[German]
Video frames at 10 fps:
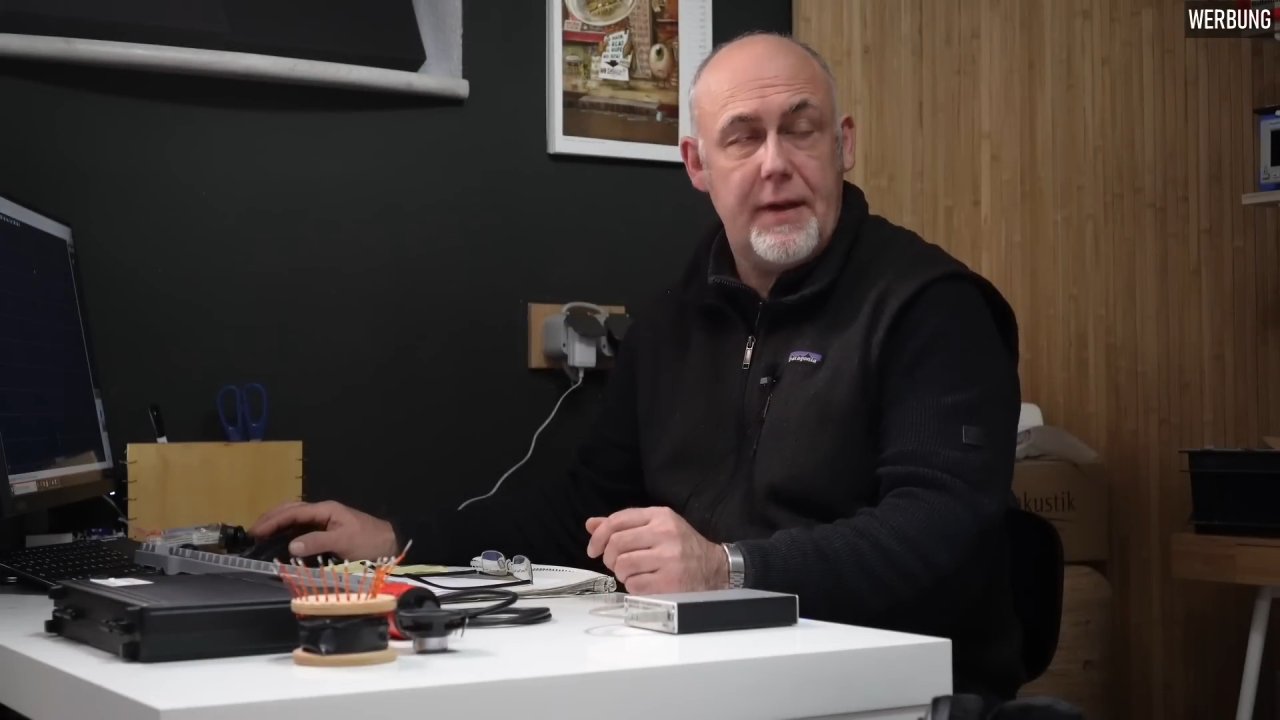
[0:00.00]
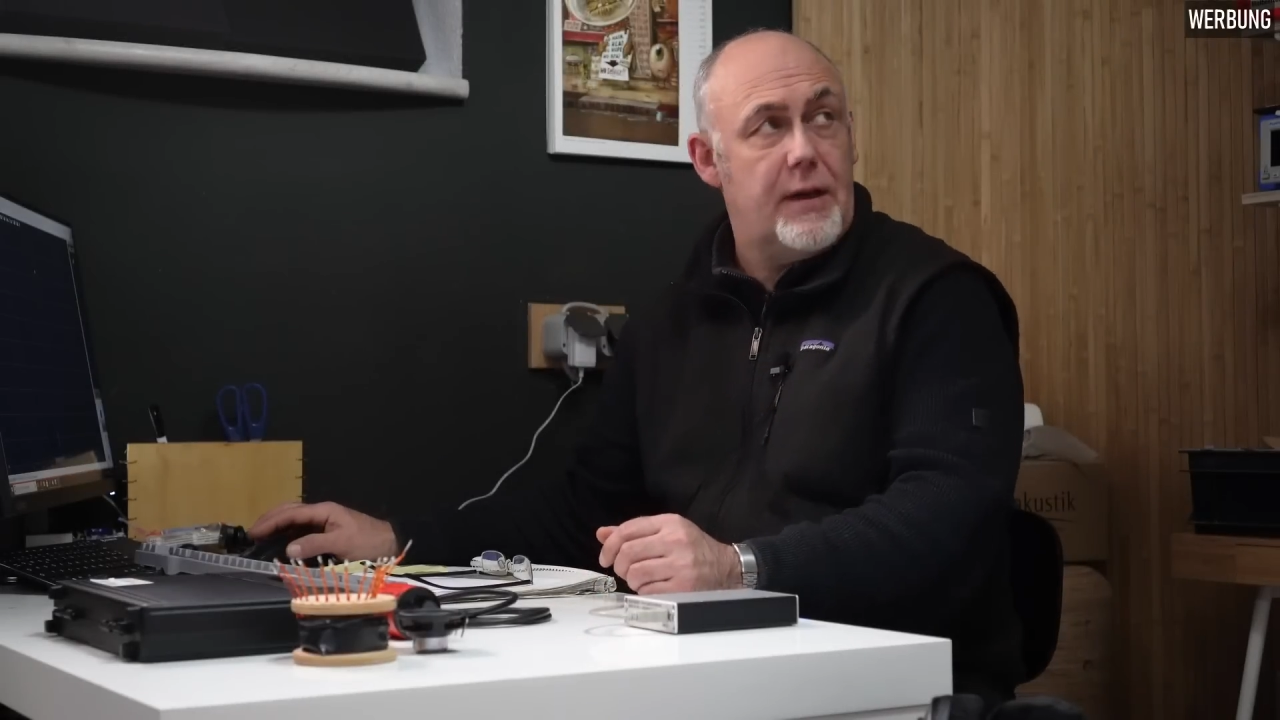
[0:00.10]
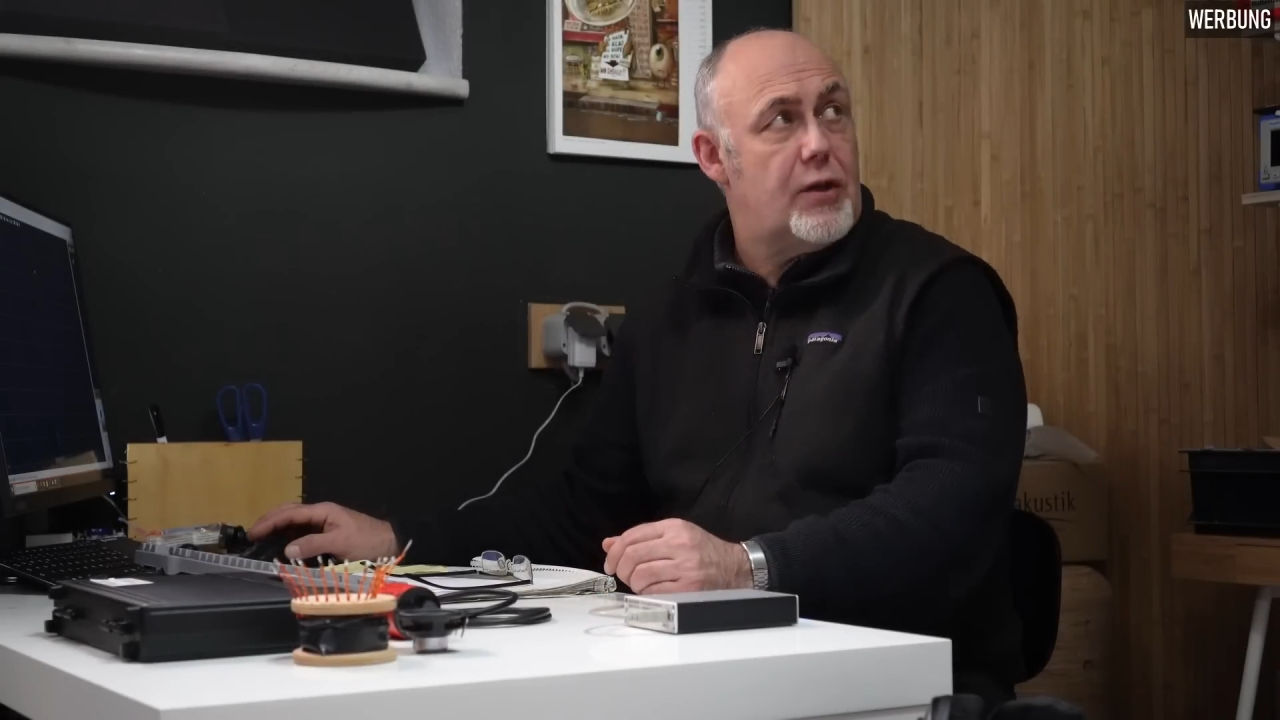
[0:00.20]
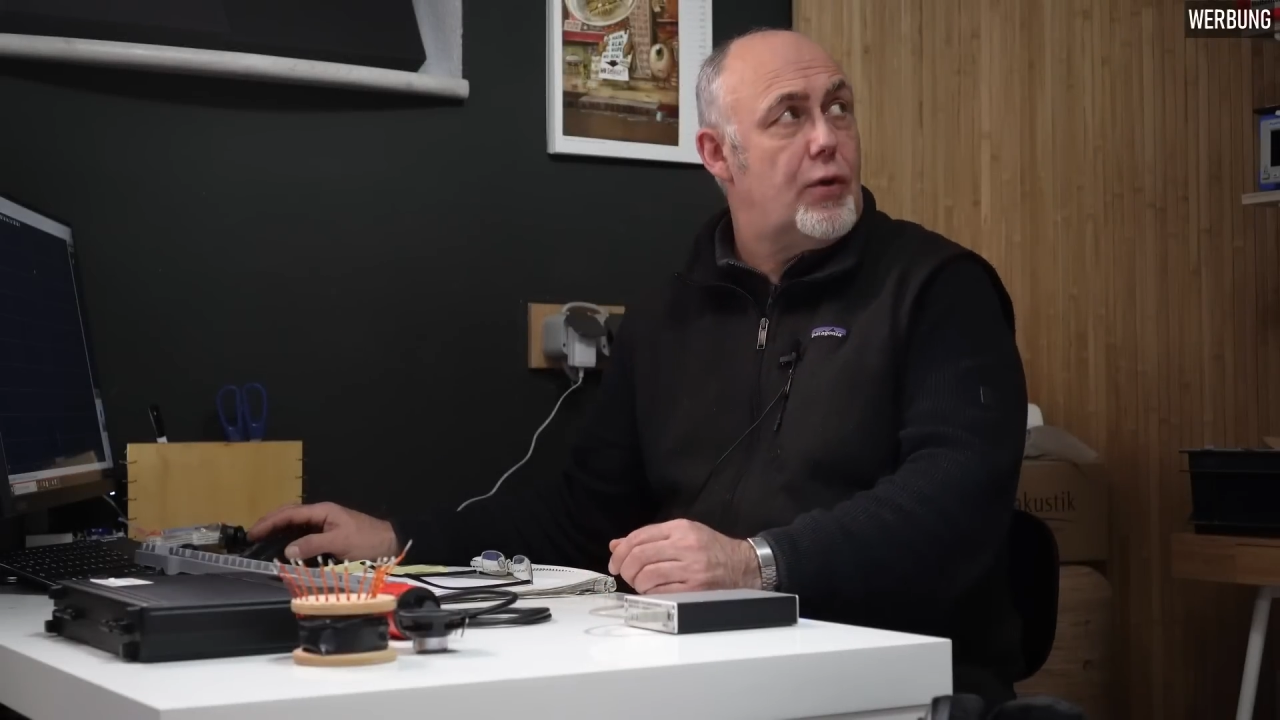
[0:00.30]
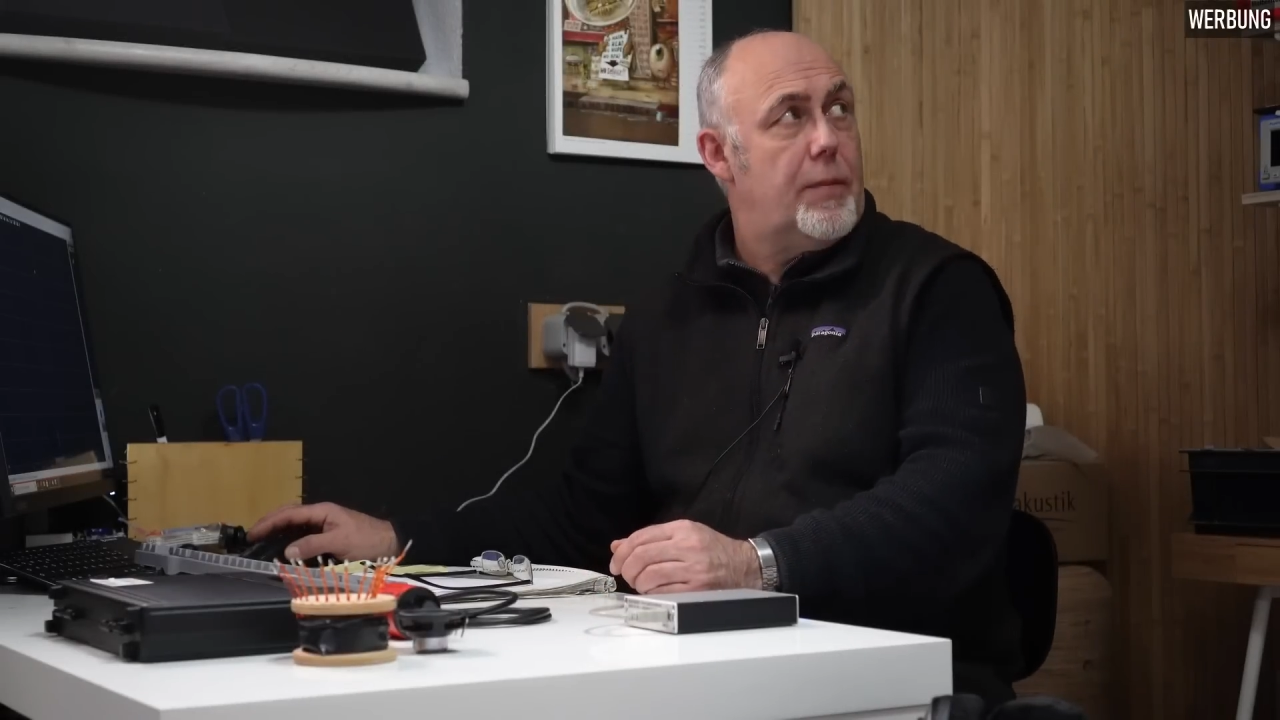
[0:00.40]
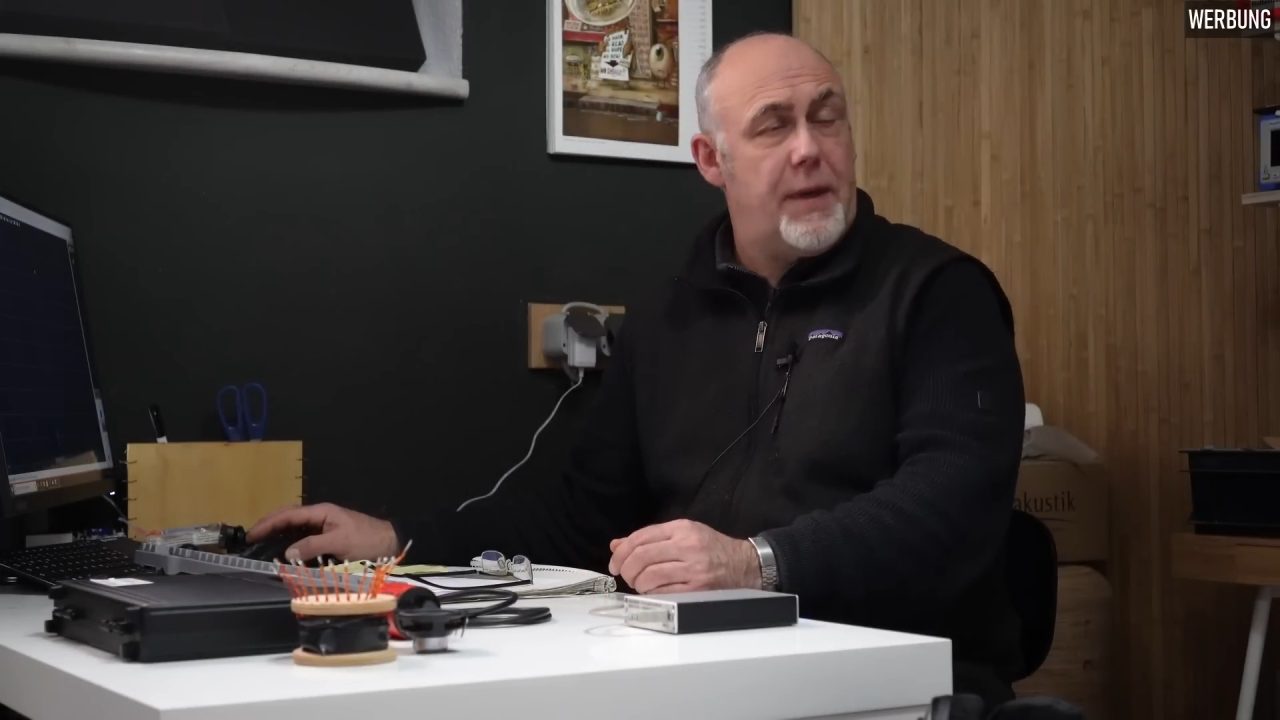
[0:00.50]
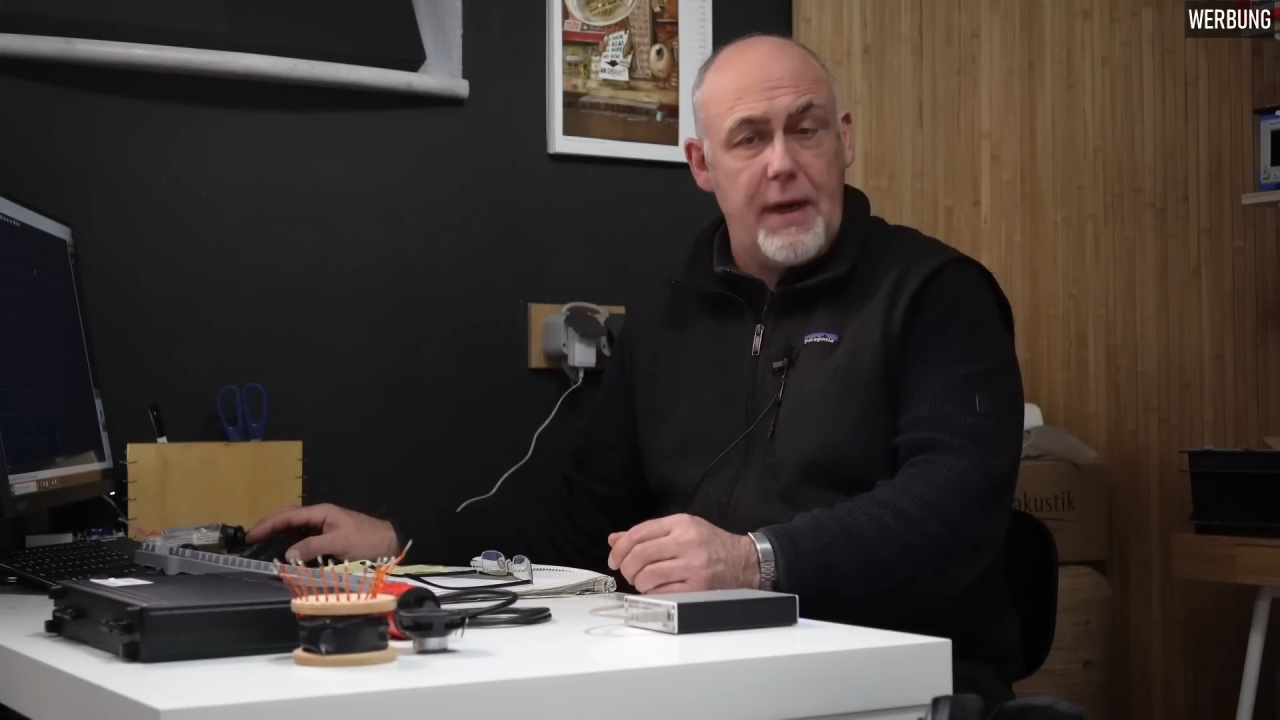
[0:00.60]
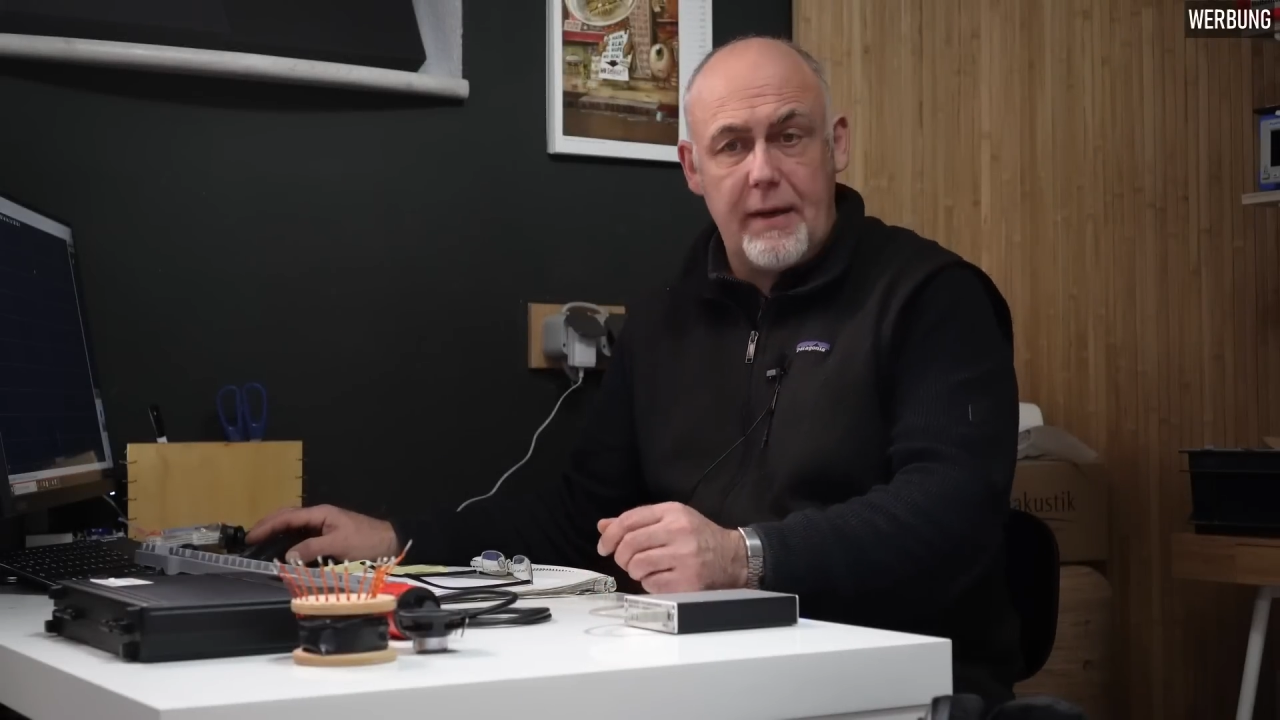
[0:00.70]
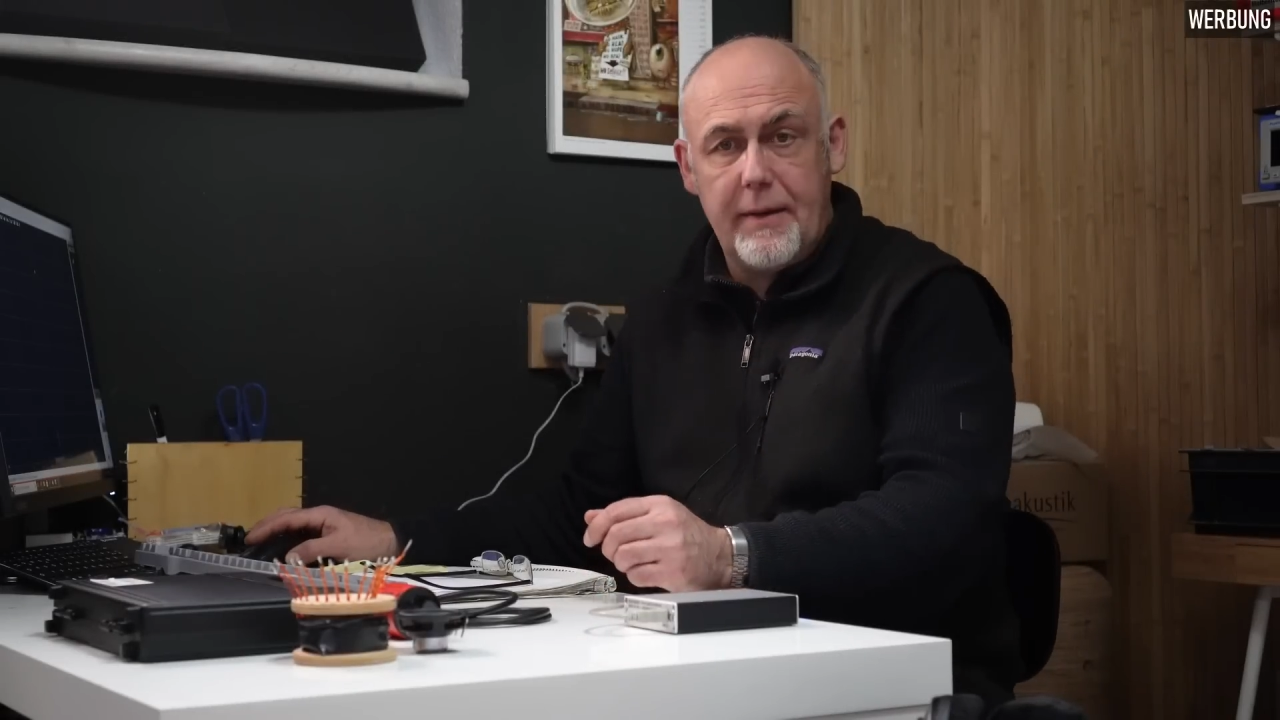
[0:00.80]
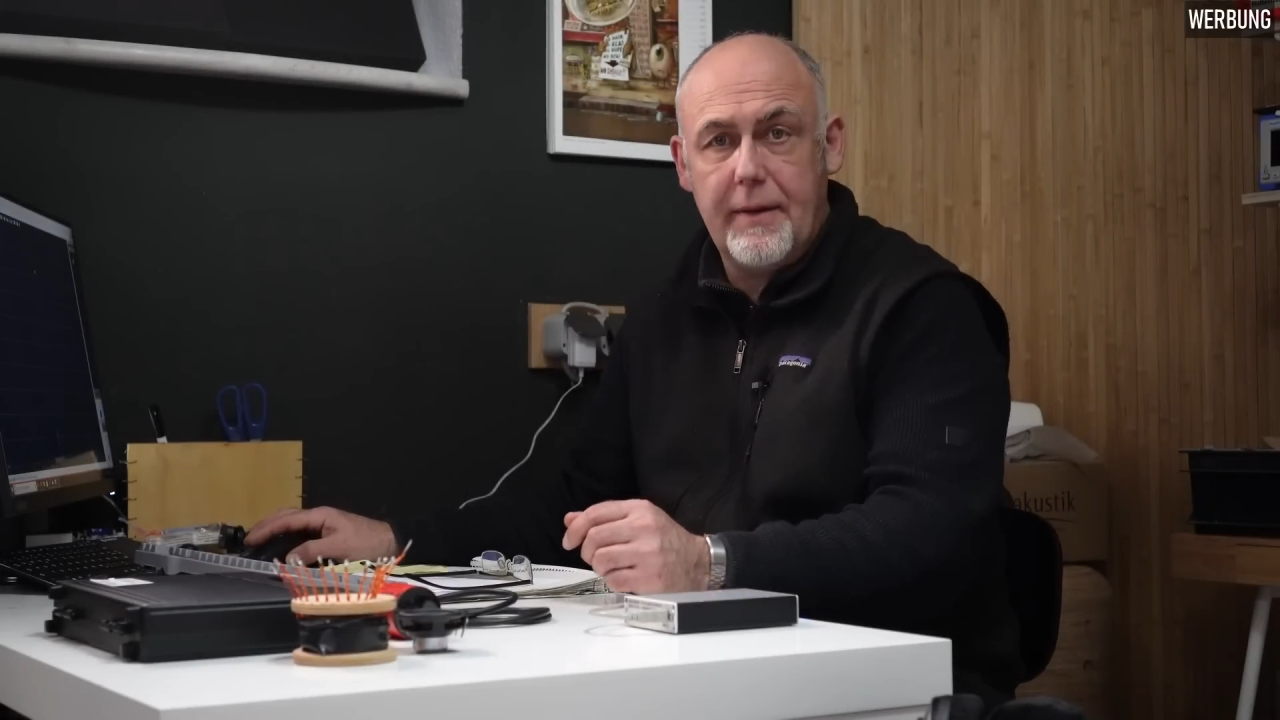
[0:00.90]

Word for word: hingeschoben hier.